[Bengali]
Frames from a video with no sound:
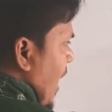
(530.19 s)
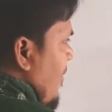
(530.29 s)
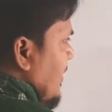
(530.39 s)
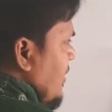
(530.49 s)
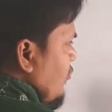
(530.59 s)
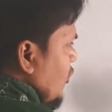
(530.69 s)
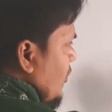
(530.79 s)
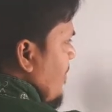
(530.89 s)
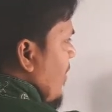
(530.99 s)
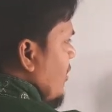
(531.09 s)
আমরা দিন গুণের
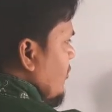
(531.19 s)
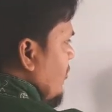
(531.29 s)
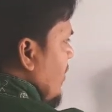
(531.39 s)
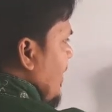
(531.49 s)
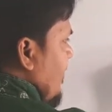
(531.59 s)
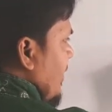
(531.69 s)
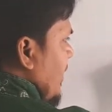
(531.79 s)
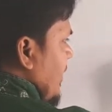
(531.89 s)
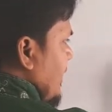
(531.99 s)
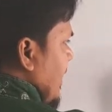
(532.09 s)
সময় পাওয়ার যোগ হয়
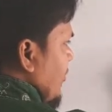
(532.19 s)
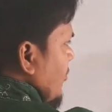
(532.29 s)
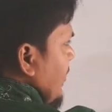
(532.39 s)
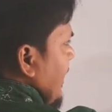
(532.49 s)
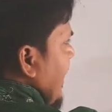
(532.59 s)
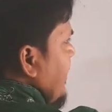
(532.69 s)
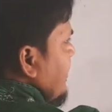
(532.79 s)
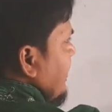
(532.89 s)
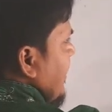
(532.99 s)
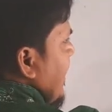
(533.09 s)
দেখো তো এই
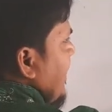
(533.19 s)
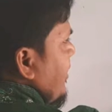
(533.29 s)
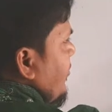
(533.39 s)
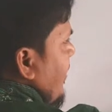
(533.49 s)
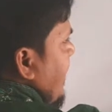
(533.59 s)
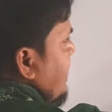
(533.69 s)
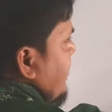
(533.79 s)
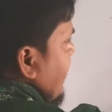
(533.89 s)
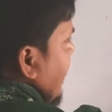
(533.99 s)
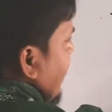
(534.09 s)
স্কোয়ার ইন্টু এই
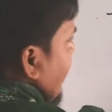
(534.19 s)
স্কোয়ার